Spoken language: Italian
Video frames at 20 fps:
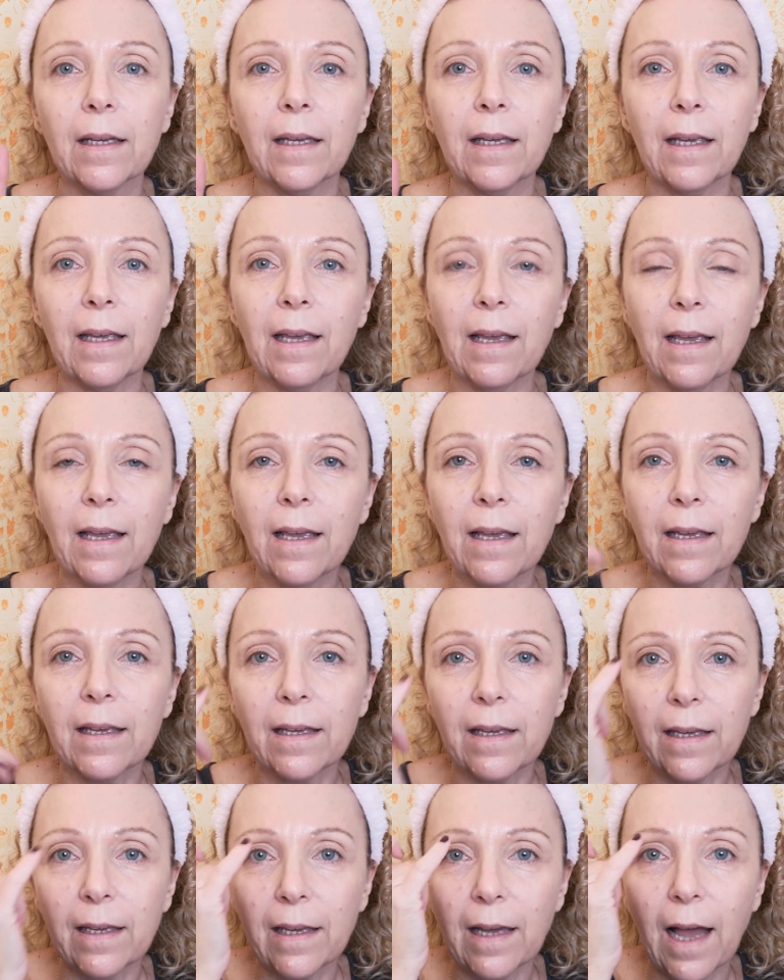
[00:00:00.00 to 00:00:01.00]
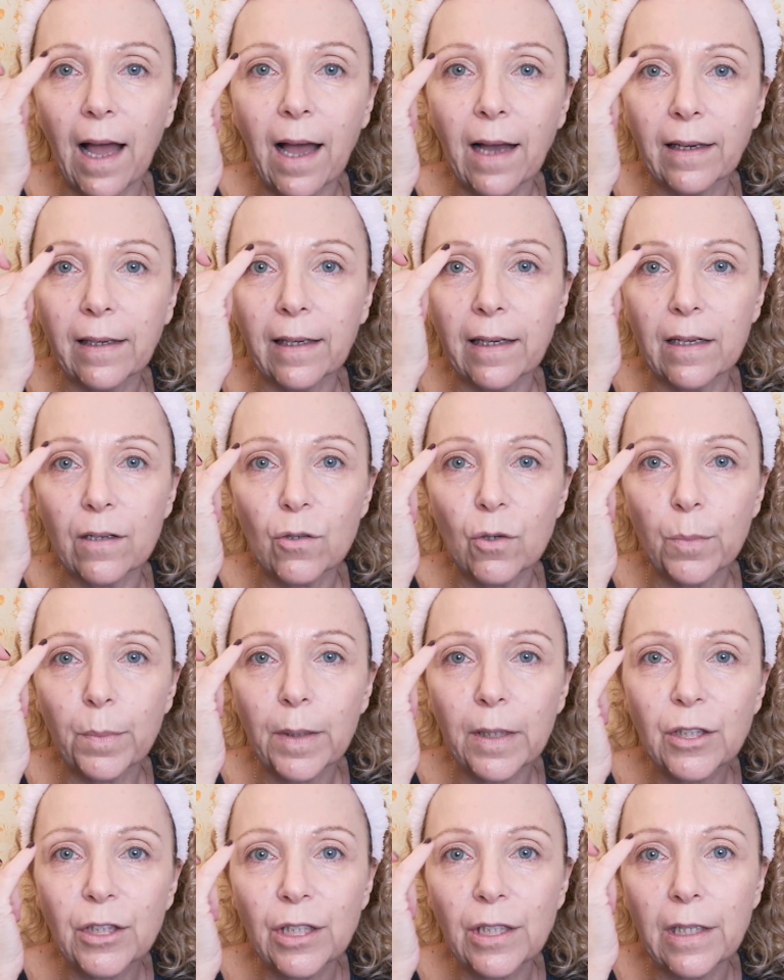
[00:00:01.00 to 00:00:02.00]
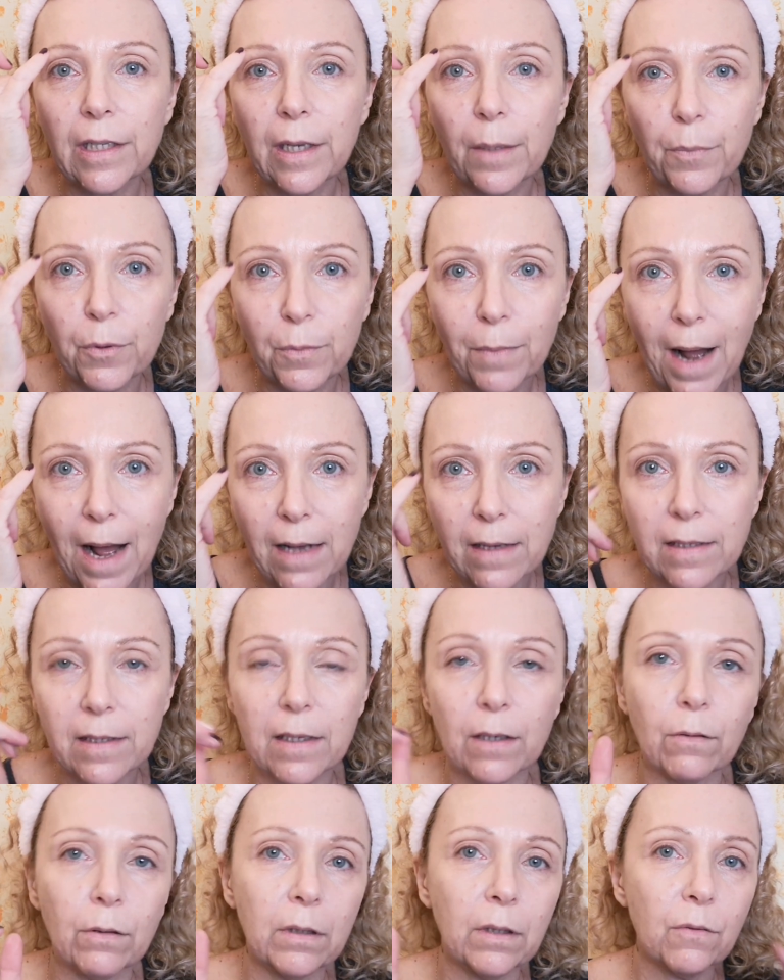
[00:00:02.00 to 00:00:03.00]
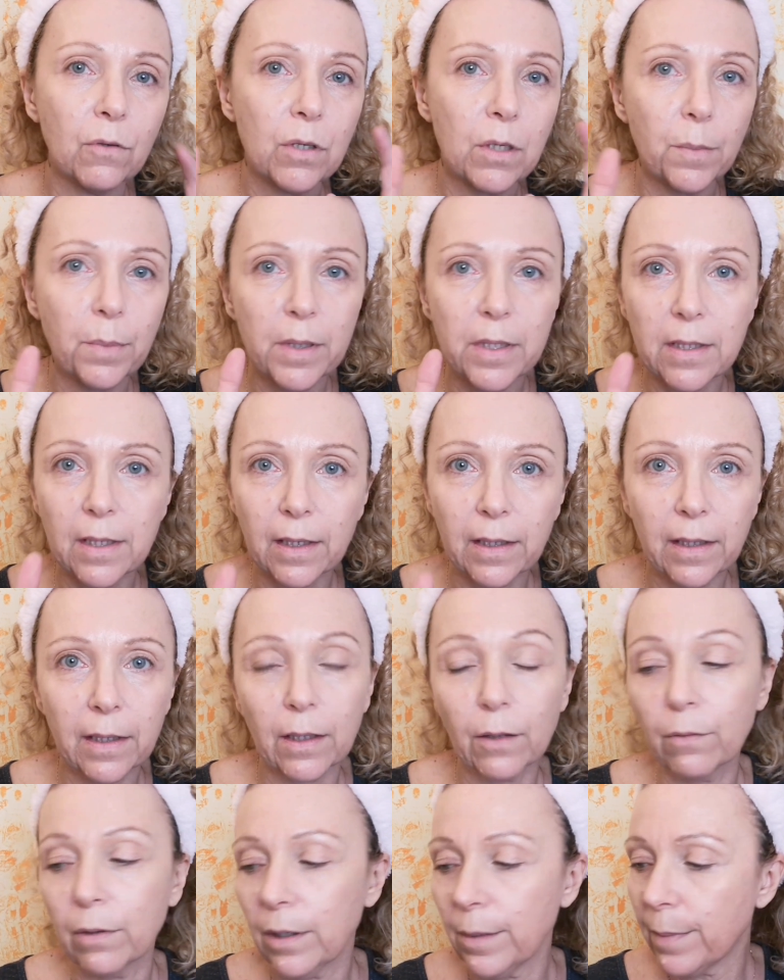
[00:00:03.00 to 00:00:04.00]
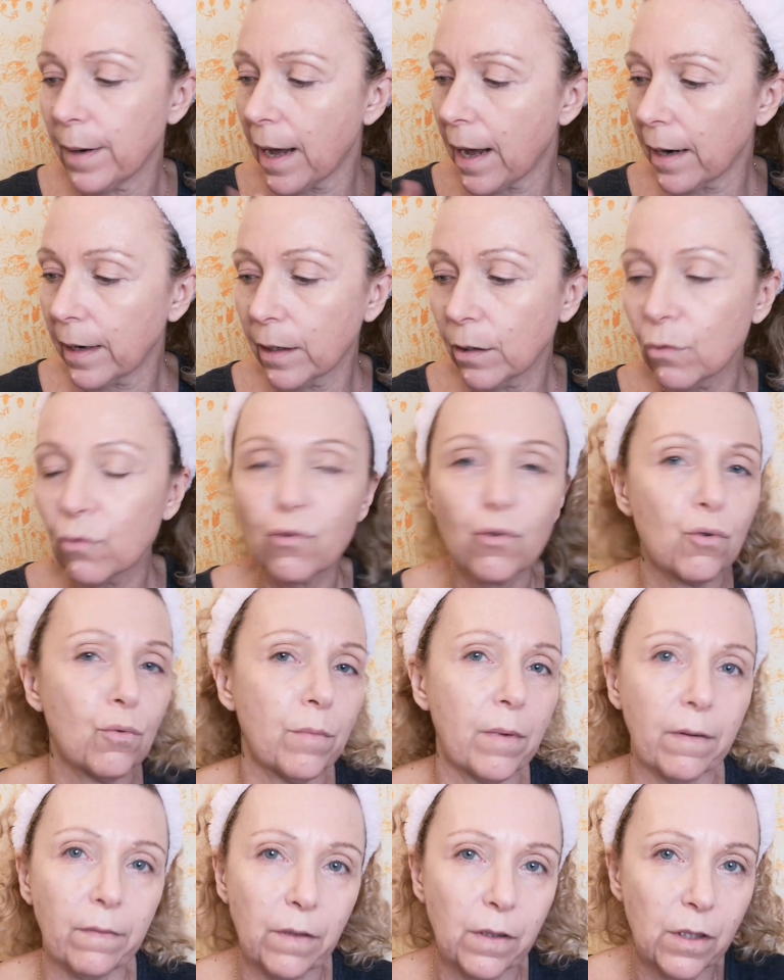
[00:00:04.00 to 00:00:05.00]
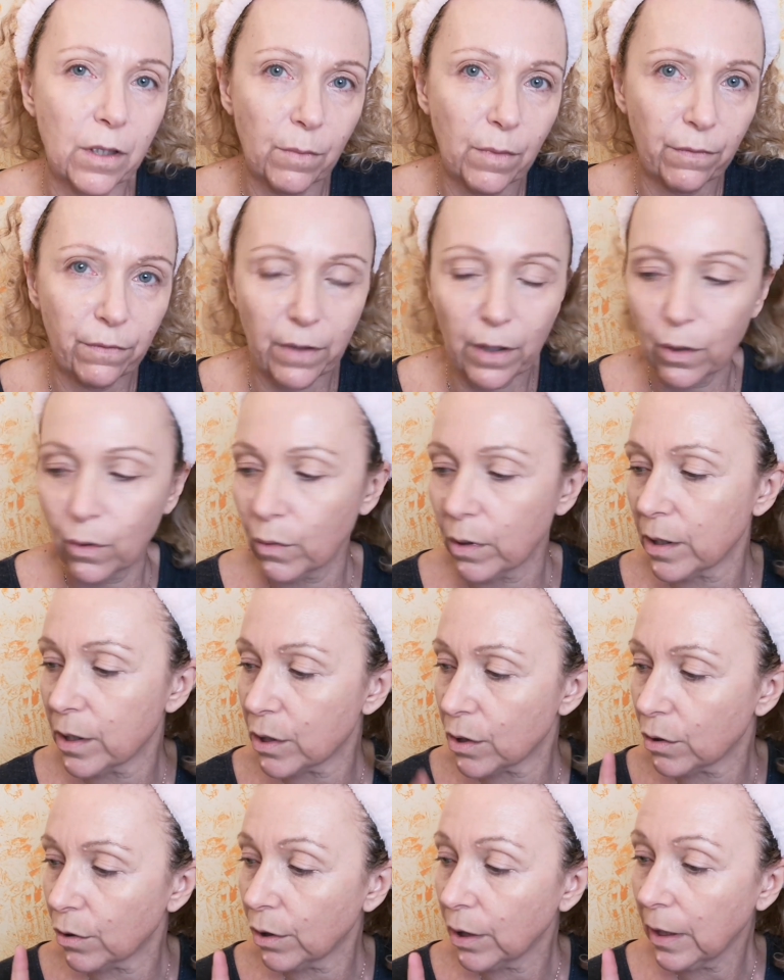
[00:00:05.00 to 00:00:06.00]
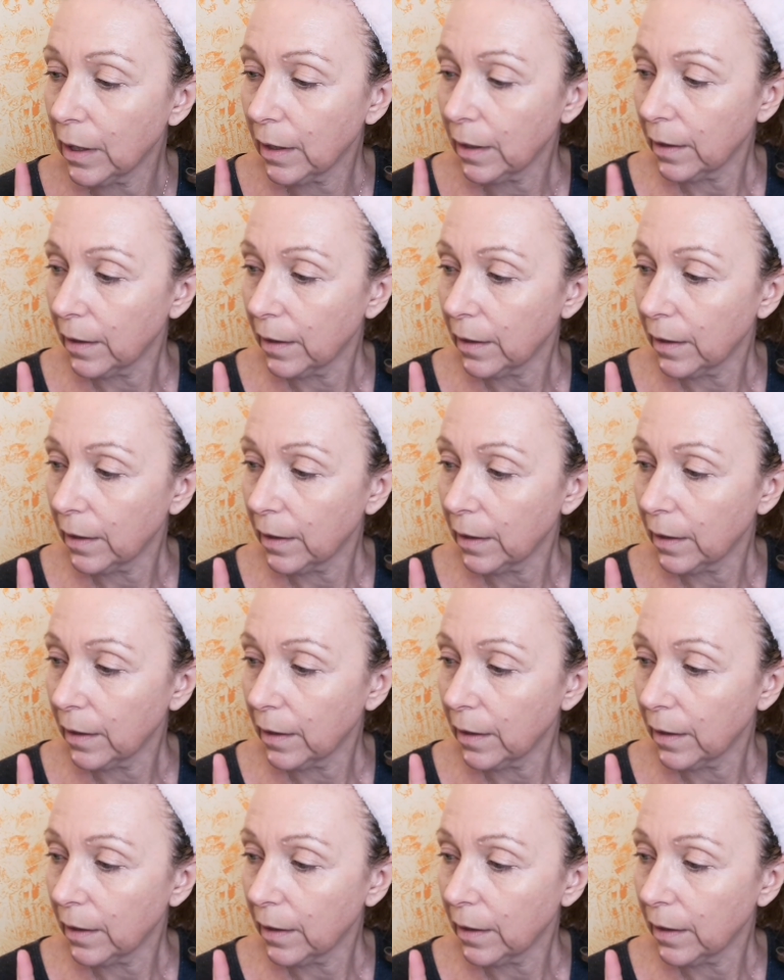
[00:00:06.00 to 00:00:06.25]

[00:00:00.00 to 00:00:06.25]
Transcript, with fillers: e eh, anche la sopracciglia è più bassa, quindi devo sempre stare lì a riequilibrarle, non sono bravissima a fare questo.